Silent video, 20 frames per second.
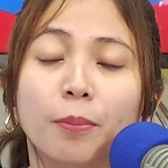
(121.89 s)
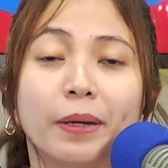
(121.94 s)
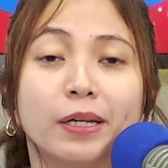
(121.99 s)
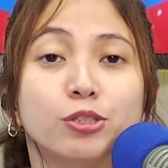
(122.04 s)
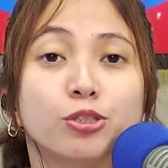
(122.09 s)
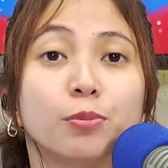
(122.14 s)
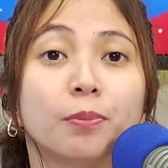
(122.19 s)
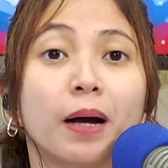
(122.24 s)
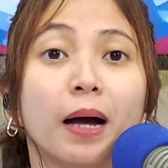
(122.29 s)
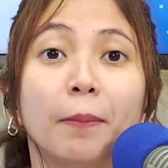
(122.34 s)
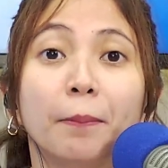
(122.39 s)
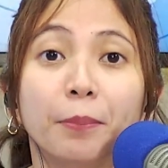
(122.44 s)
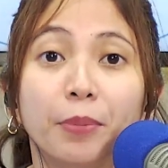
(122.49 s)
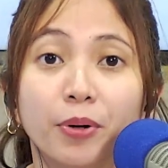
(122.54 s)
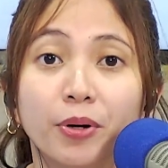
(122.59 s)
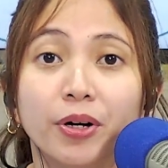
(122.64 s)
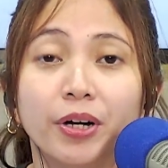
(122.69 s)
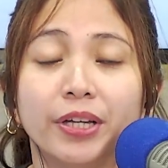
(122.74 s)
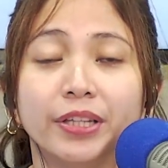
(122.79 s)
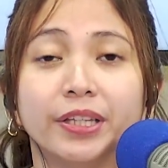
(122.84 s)
Medyo
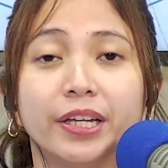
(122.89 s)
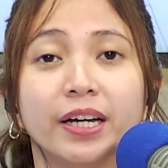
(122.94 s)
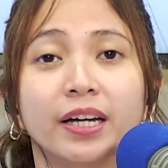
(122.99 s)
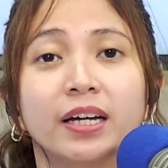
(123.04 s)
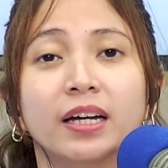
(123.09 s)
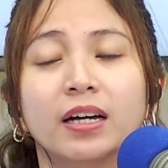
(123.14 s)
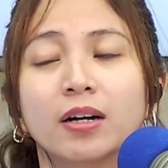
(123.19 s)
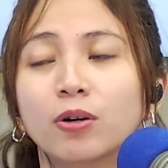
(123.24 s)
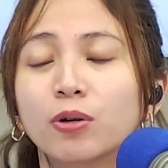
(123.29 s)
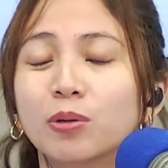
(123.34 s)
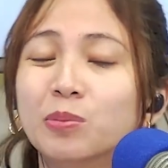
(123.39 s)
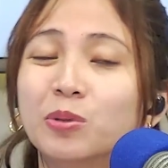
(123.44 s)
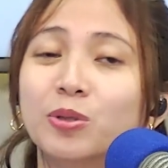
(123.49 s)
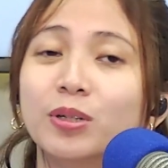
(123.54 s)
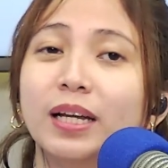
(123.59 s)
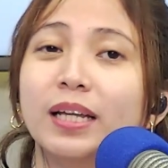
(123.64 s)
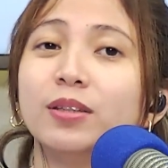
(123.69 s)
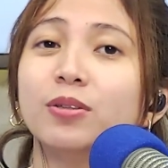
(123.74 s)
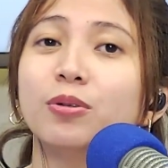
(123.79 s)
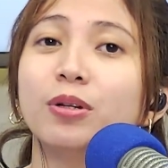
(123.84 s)
maambon.
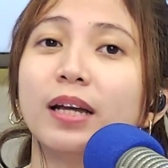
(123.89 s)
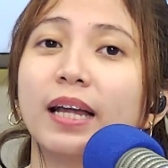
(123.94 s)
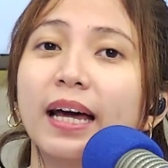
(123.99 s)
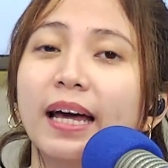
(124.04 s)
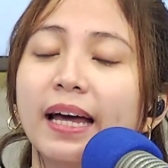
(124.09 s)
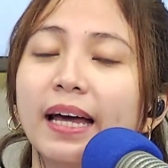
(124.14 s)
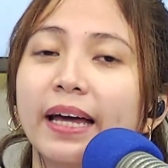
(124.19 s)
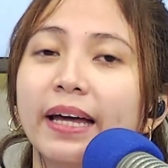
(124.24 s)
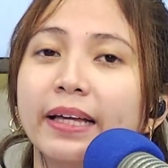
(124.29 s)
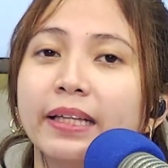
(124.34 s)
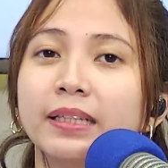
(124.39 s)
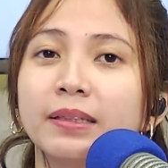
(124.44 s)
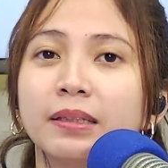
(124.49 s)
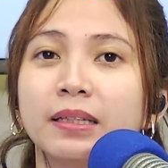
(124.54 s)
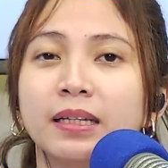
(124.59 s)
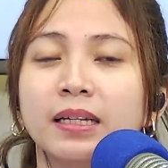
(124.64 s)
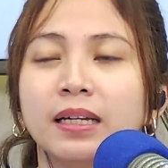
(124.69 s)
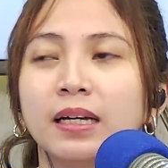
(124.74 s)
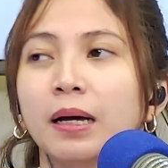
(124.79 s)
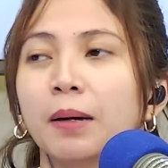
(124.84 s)
Umuulan-ulan,
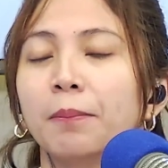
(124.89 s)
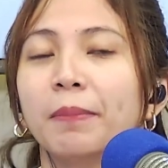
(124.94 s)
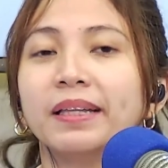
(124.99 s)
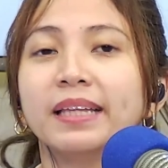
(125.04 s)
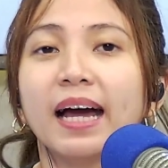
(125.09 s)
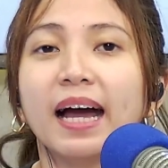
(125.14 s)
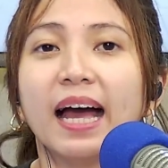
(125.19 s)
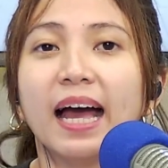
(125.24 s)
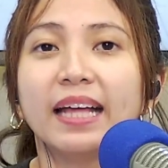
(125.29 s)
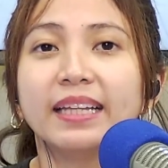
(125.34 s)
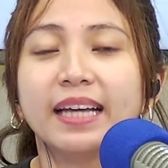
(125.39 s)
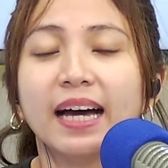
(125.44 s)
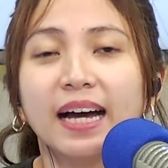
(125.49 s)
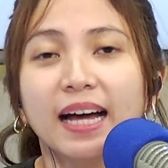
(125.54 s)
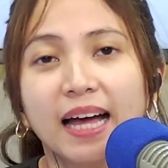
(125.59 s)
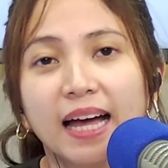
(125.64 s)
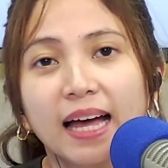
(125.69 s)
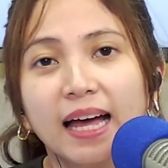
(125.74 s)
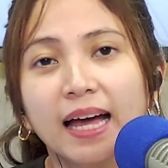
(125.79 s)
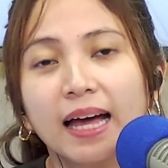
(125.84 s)

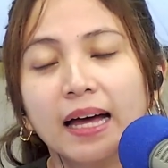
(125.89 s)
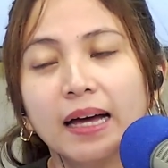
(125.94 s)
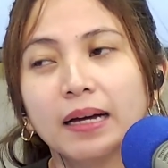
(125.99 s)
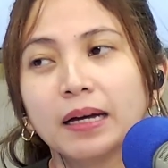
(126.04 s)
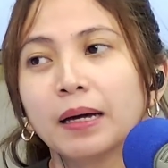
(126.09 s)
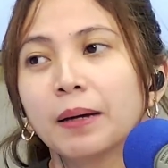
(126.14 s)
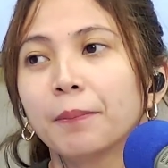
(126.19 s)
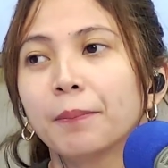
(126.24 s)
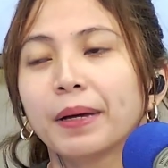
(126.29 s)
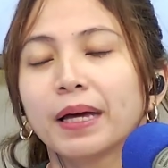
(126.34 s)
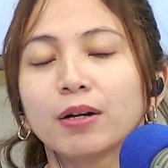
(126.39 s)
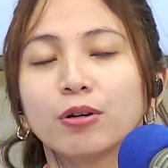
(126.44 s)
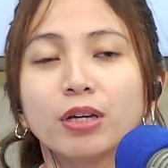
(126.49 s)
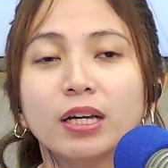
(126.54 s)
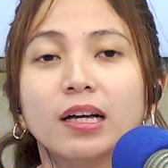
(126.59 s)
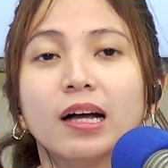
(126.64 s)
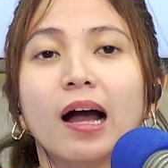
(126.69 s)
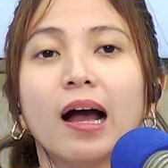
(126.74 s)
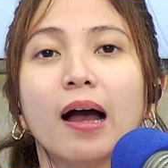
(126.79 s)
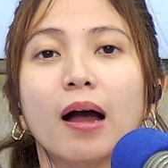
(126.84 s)
manaka-naka. Pero
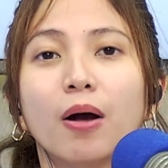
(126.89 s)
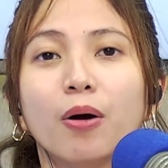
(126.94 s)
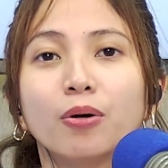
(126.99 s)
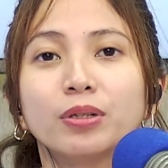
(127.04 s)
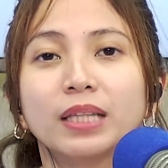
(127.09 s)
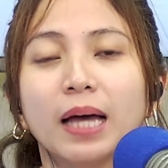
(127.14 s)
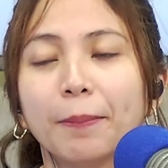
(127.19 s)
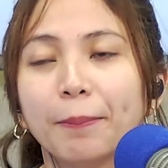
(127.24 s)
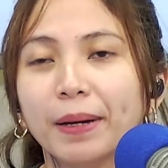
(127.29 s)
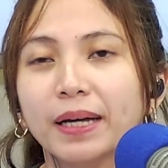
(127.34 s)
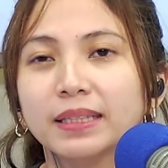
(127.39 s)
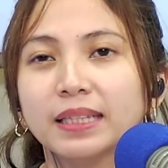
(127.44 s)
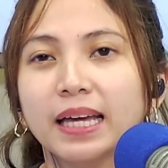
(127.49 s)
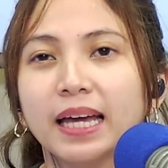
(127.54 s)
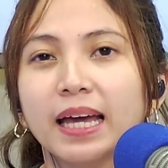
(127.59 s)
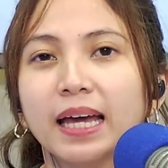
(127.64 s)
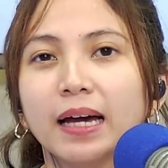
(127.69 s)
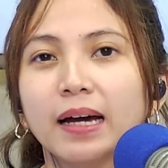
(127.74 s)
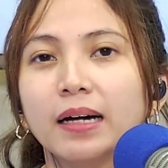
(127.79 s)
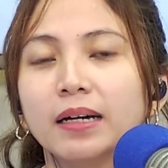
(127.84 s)
ikaw, dapat
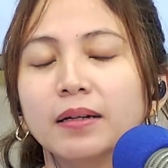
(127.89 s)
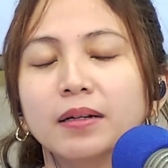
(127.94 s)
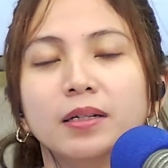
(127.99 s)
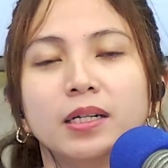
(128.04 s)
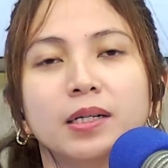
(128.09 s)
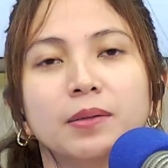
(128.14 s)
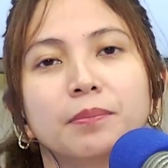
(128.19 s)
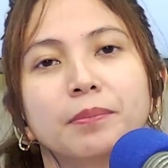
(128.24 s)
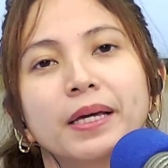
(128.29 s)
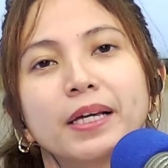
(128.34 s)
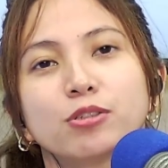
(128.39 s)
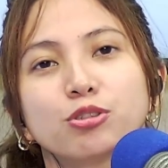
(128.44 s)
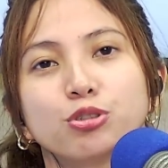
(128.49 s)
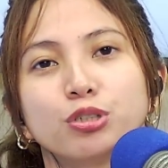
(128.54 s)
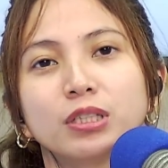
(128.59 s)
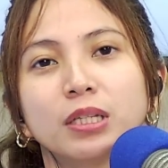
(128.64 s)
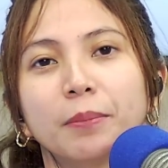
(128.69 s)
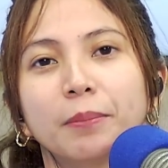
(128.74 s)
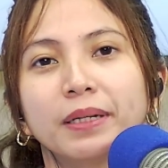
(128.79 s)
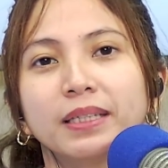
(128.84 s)
eh, make sure
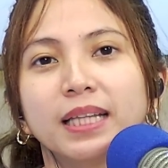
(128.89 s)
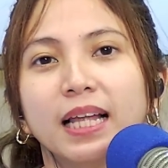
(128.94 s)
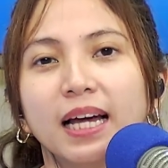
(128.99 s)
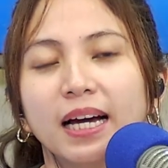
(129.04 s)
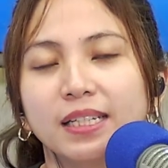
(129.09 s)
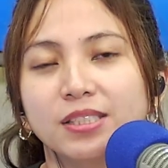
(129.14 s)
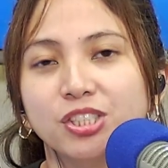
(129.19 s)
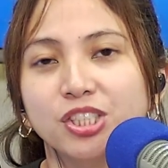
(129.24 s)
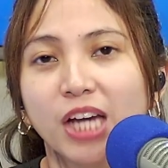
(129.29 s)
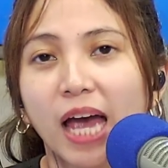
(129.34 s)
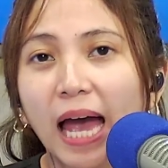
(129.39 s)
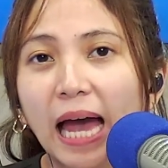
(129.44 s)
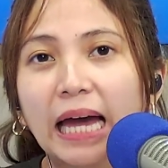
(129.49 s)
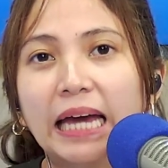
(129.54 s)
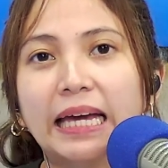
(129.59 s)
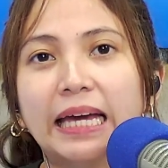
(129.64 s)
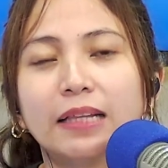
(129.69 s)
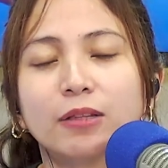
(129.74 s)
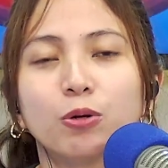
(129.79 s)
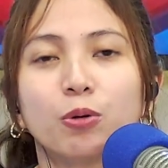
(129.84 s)
na may dala kang
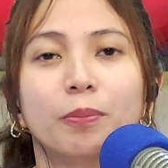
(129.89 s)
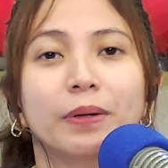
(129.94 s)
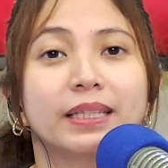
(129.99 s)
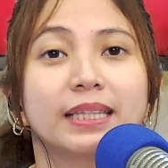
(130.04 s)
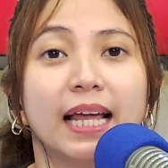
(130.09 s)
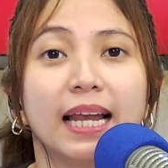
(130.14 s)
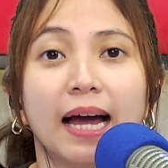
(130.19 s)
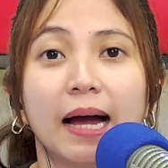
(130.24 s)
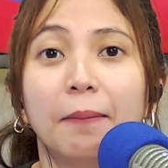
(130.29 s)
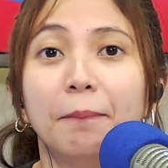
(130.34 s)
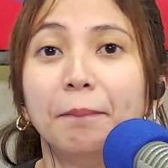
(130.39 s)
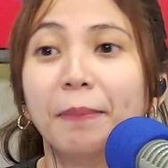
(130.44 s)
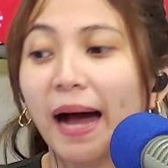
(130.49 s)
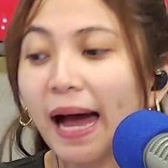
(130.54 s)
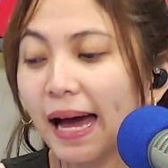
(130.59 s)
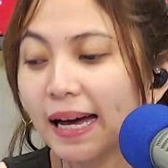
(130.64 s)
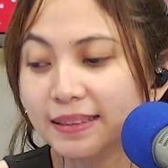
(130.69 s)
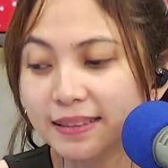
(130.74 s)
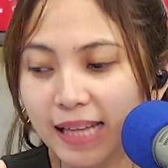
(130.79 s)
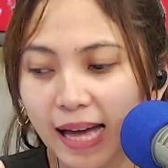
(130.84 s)
jacket, kung may dala kang
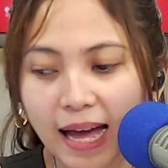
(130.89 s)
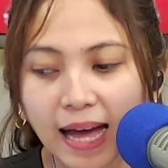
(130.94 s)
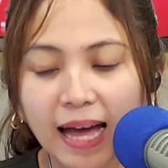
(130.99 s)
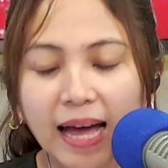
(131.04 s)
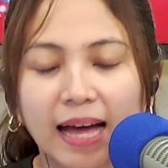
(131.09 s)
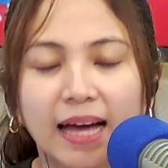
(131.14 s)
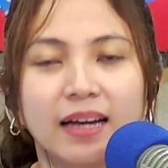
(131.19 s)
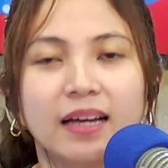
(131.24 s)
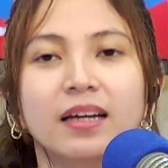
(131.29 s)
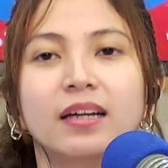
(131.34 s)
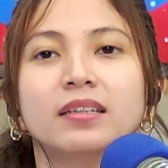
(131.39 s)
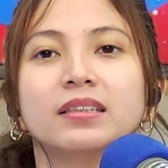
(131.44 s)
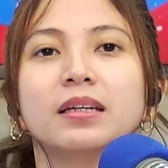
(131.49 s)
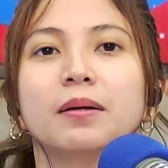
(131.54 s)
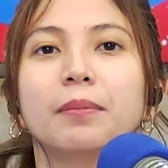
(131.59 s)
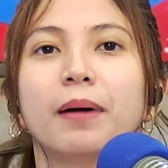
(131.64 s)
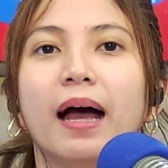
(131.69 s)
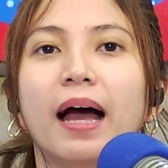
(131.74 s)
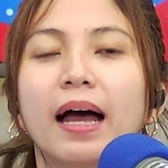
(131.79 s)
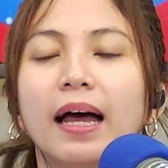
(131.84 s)
bata.
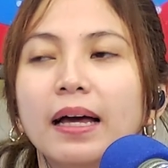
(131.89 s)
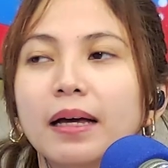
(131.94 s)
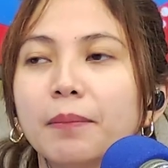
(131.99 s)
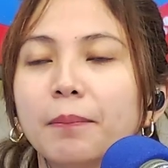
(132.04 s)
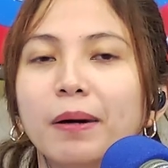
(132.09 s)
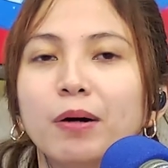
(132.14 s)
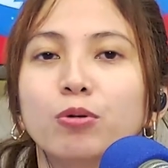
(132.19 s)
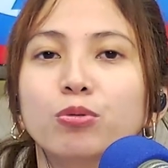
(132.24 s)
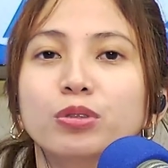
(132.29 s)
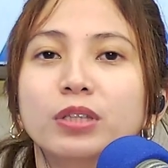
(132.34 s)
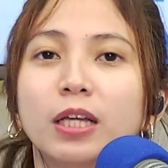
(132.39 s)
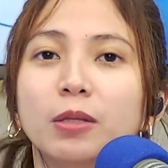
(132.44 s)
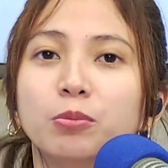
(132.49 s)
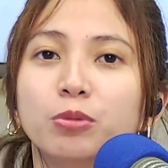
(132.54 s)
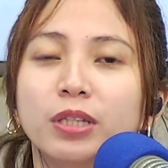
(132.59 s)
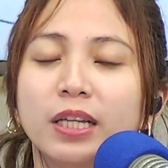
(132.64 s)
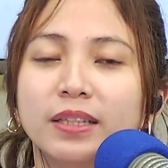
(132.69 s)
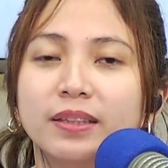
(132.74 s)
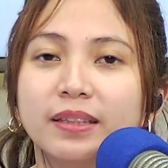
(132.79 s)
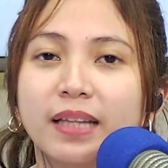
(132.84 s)
Diba? Baunan mo
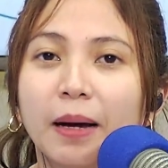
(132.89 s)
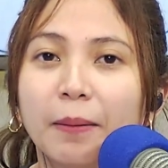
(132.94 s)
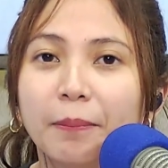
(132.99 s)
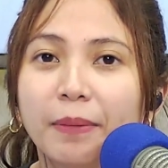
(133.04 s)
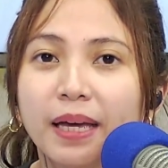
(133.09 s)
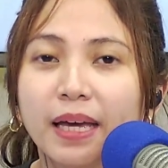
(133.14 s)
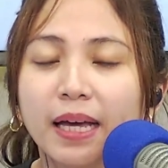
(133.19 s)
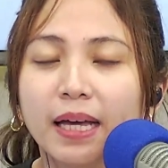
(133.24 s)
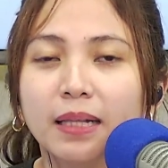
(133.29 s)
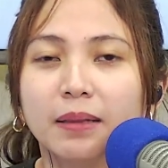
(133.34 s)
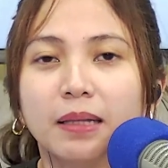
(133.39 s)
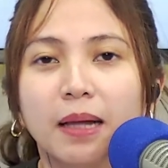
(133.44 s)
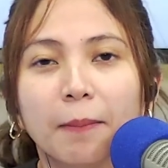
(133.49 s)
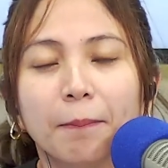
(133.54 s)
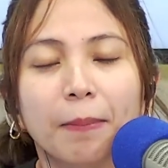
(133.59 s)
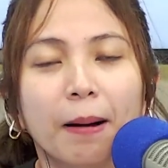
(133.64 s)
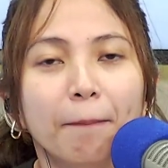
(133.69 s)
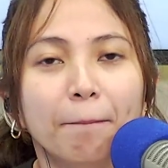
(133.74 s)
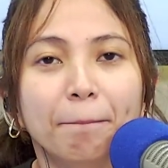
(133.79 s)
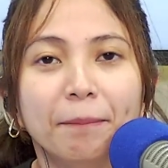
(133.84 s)
ng damit, ng
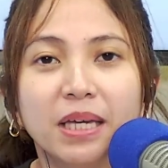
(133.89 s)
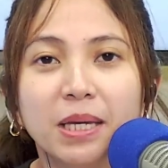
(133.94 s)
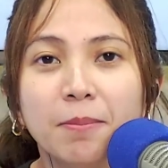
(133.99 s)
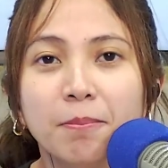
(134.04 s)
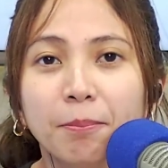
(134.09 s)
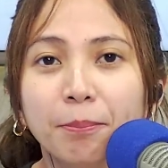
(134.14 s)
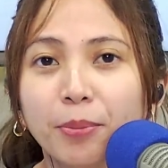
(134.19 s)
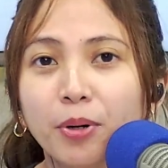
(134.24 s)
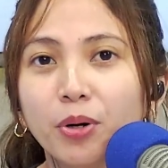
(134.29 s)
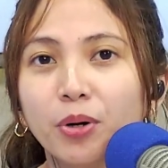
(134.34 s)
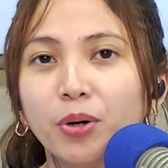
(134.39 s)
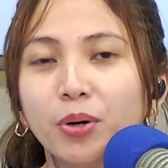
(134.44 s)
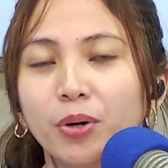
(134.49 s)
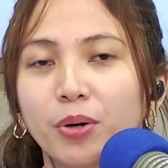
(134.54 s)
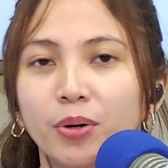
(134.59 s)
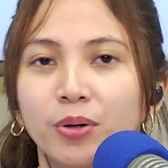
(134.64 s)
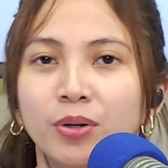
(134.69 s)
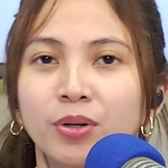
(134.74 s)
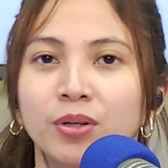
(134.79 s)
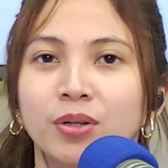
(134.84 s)
pambimpo.